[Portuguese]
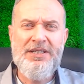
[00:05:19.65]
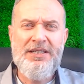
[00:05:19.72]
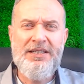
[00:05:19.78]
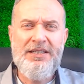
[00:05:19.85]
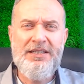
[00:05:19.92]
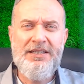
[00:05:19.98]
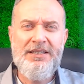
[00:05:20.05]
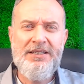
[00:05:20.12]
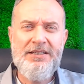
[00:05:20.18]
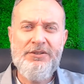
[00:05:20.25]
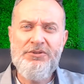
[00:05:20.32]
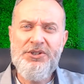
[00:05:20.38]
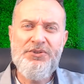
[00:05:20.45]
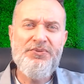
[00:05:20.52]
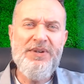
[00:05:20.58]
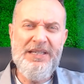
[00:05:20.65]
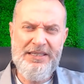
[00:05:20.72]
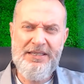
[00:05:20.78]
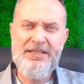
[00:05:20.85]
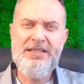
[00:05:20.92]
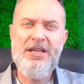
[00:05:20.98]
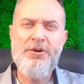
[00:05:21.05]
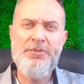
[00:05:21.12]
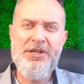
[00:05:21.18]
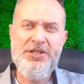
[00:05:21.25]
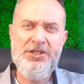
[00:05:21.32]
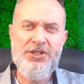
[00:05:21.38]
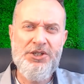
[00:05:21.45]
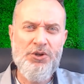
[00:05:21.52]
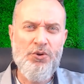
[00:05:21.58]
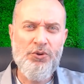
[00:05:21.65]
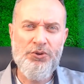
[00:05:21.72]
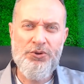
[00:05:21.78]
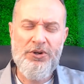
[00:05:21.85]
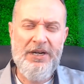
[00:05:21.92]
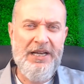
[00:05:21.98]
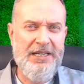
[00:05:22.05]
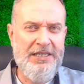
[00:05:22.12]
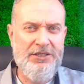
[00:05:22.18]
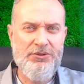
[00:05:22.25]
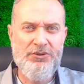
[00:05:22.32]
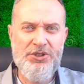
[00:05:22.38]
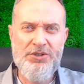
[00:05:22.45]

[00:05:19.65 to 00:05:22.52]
que são difíceis realmente de controlar isso,